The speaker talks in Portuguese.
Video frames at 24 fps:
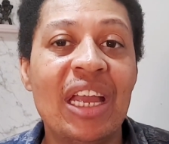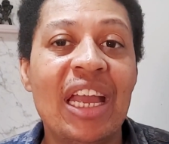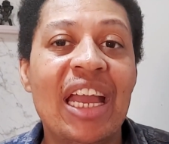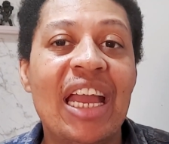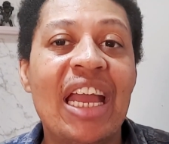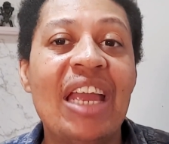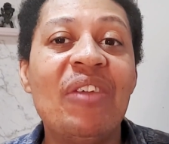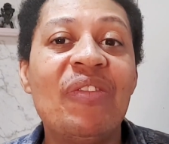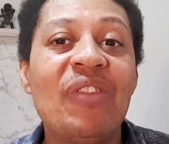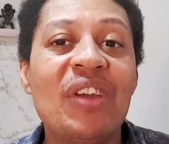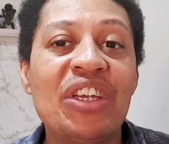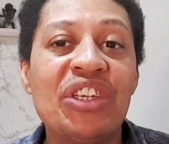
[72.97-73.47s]

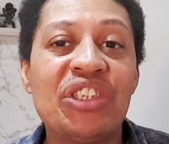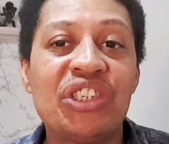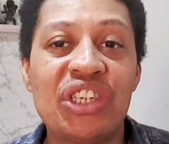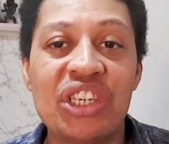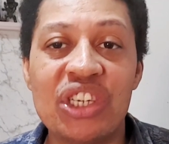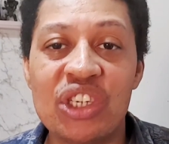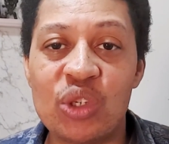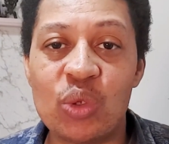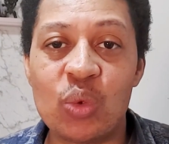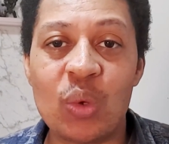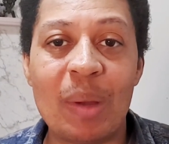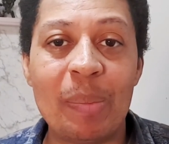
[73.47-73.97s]
Em vez
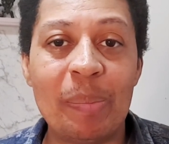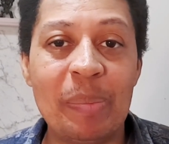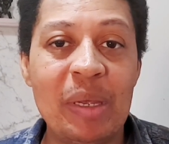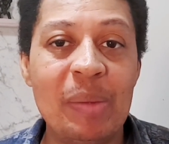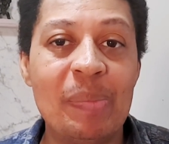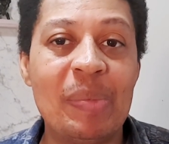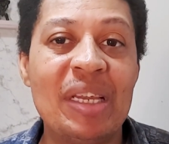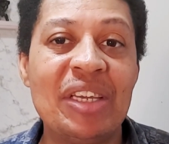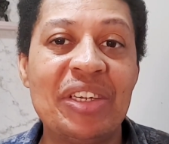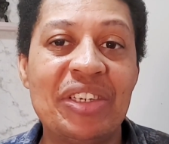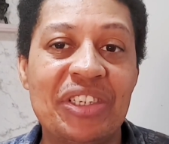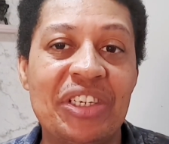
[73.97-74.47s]
disso, a
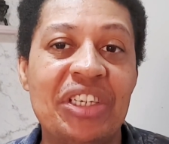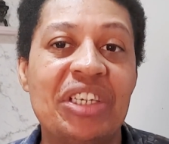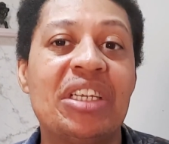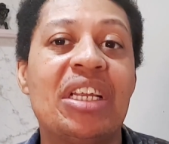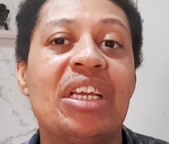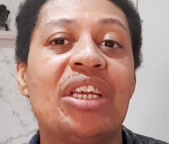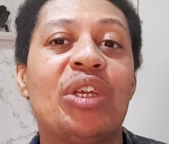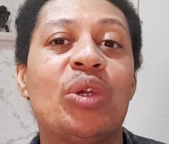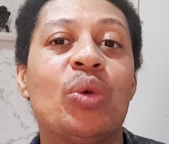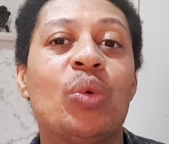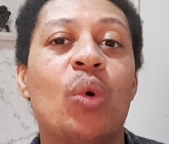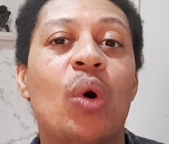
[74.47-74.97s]
Bíblia ensina
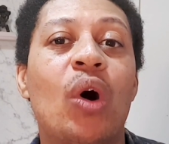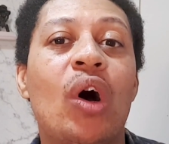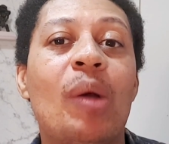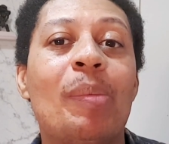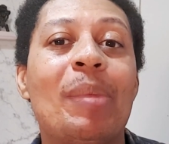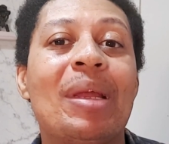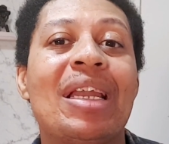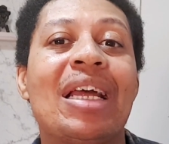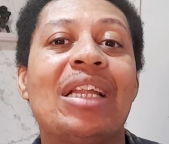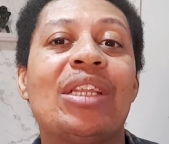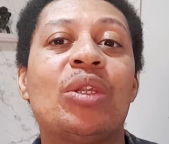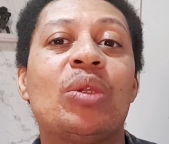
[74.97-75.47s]
que o
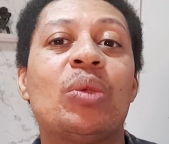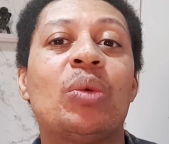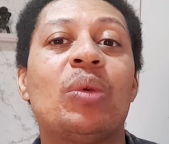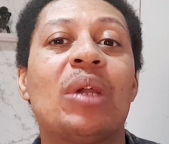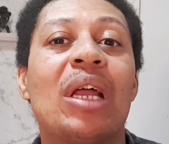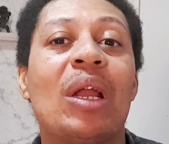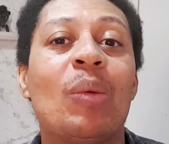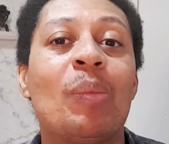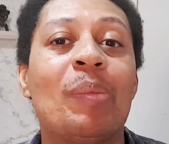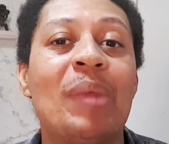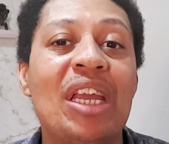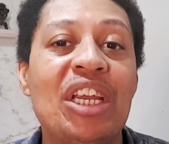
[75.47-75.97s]
homem é
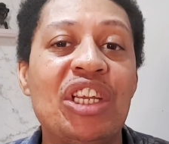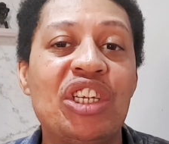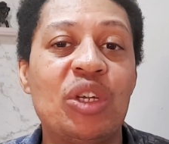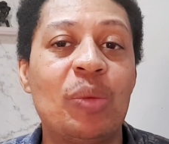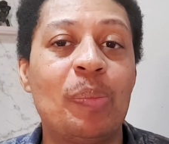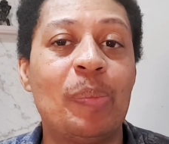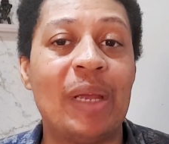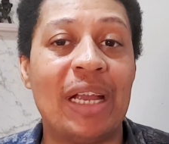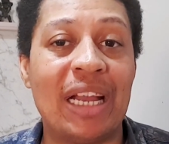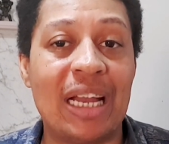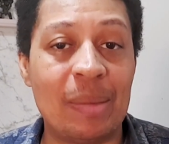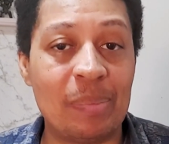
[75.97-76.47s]
naturalmente
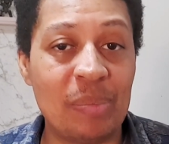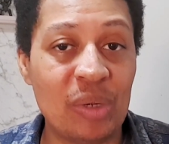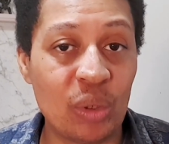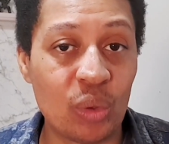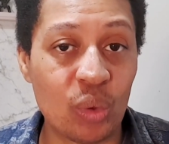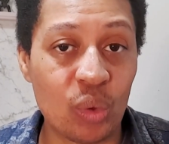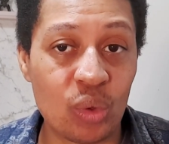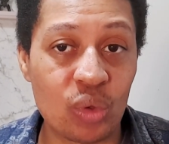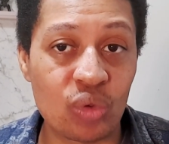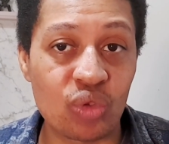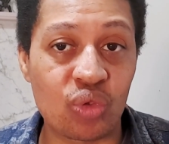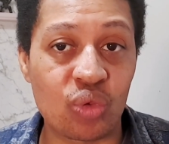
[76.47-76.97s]

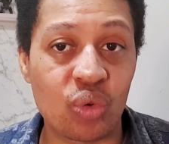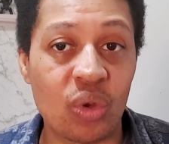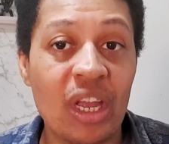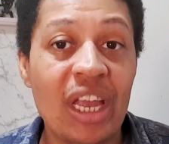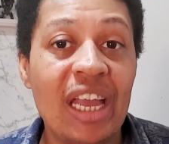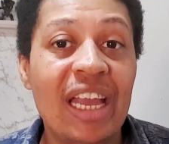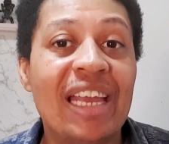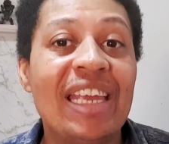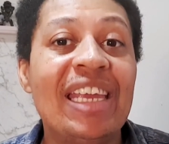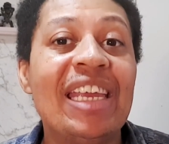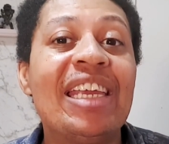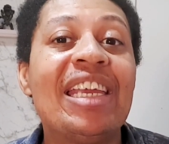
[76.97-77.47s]
pecaminoso
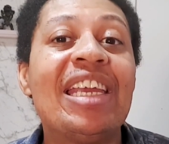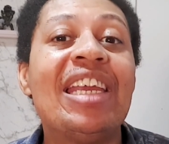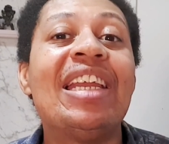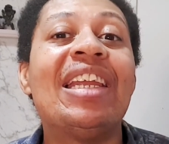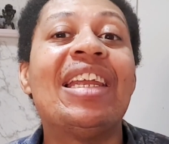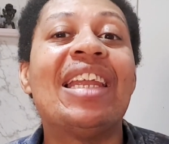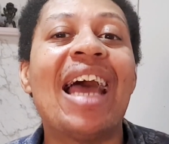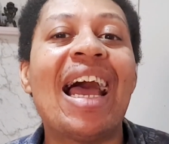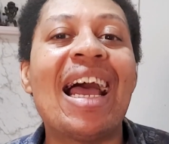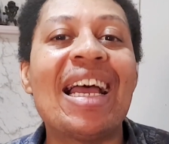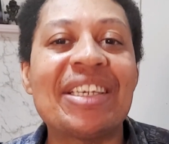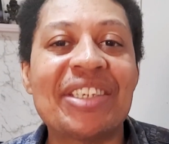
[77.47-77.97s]
e que
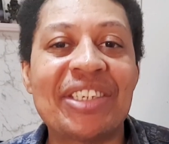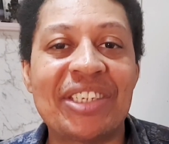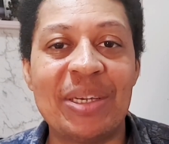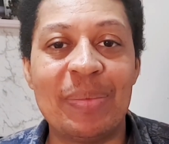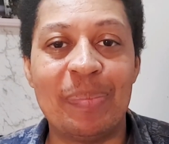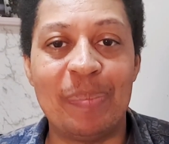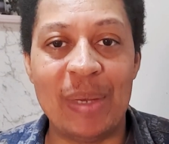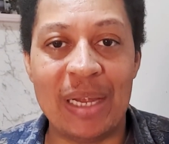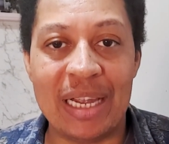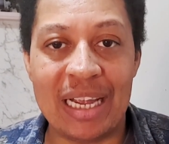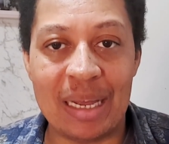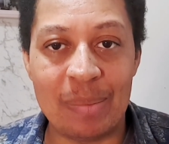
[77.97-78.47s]
nasce
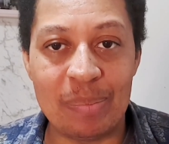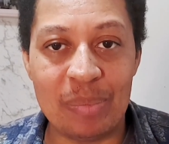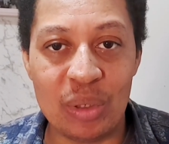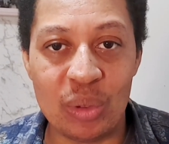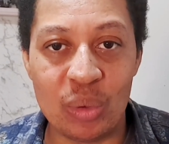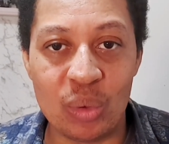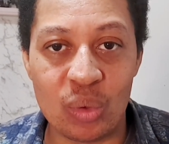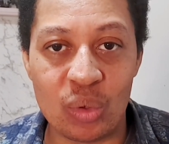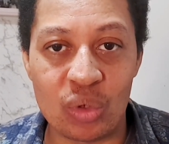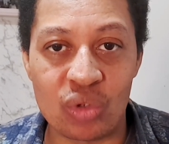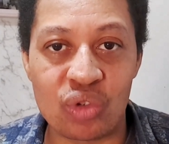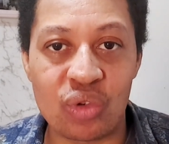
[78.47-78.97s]

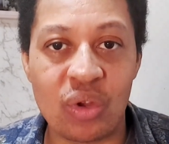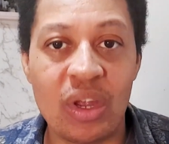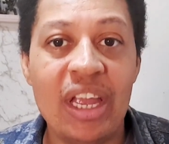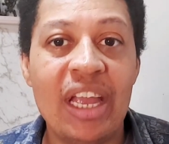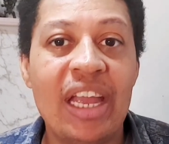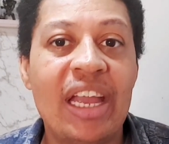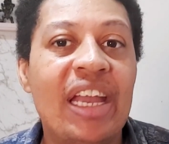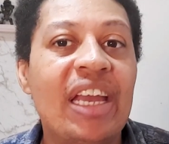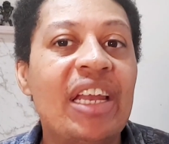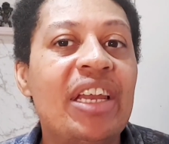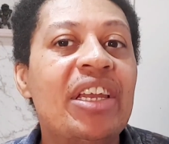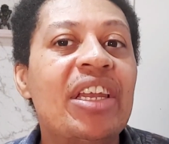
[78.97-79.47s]
pecaminoso.
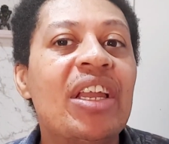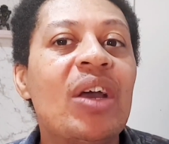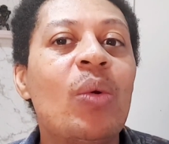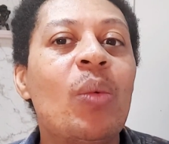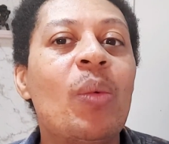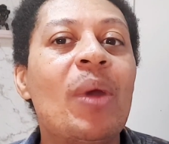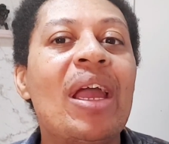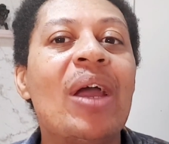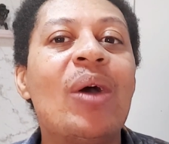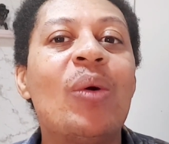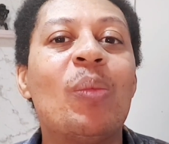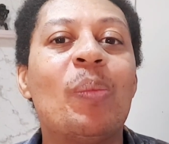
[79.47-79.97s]
Ele não
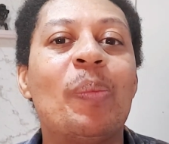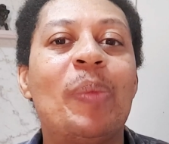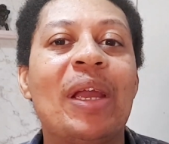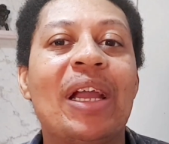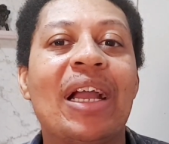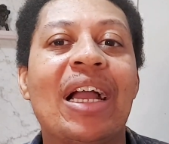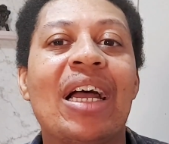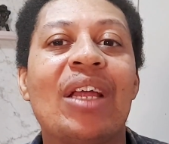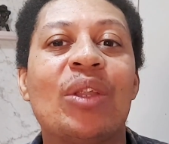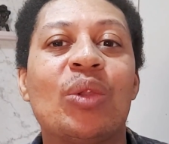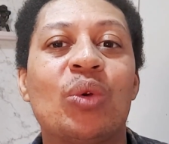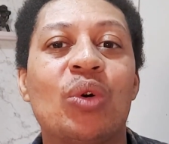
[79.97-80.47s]
é um
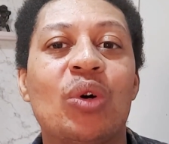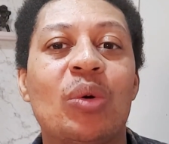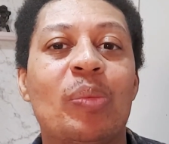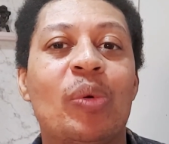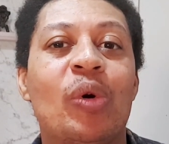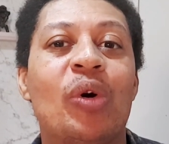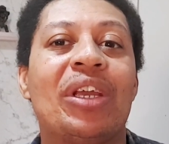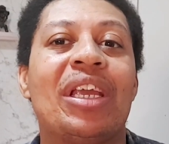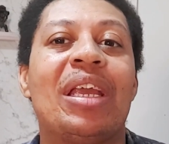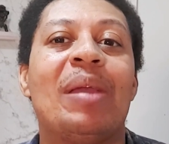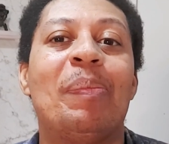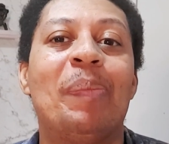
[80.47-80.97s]
pecador
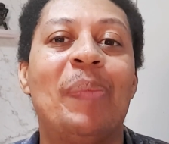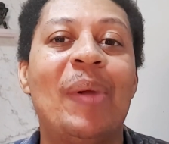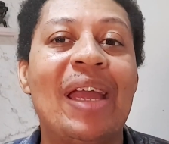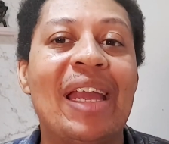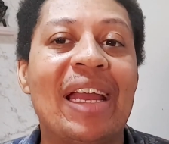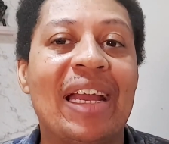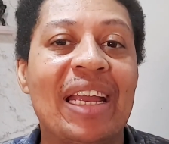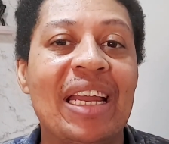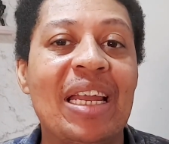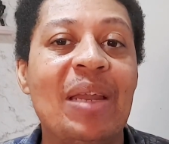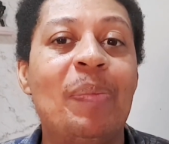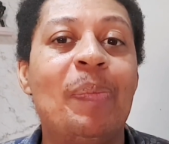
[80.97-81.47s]
porque
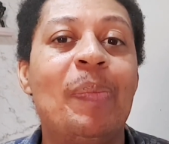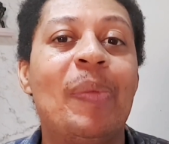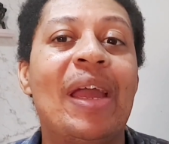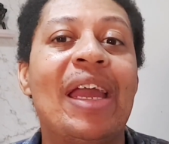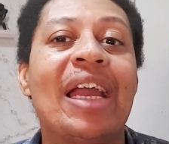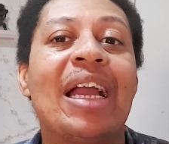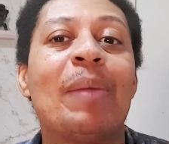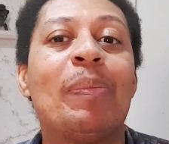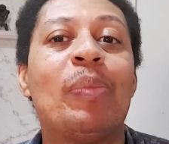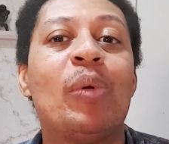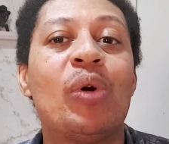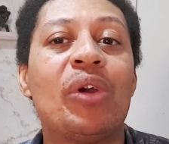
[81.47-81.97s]
peca, ele
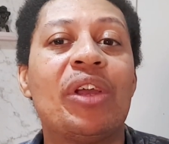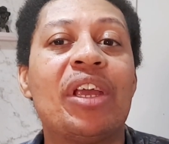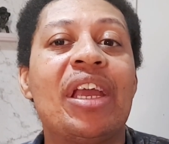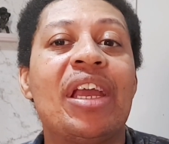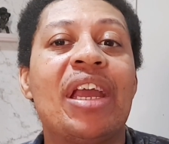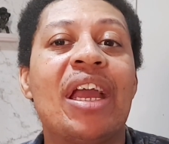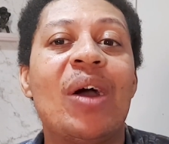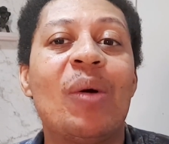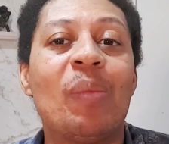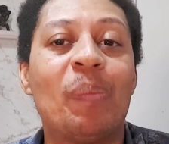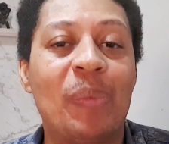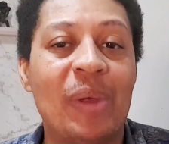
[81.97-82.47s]
peca porque
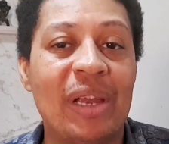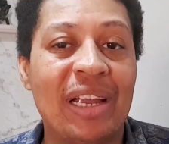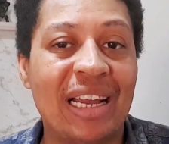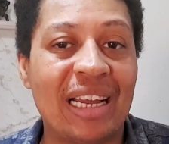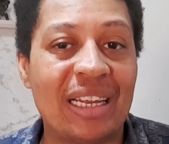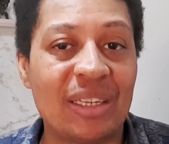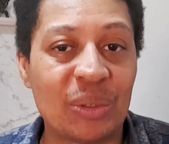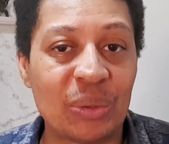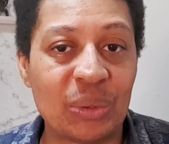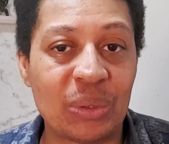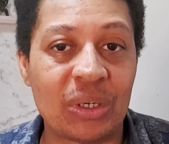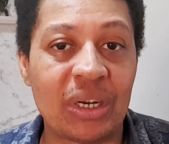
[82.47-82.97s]
é um
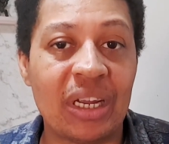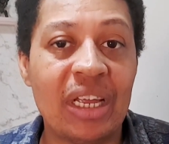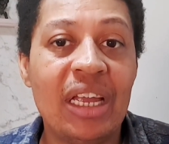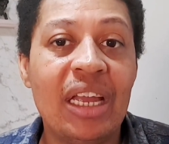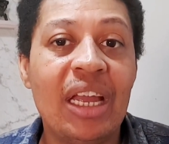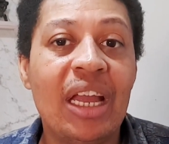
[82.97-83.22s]
pecador.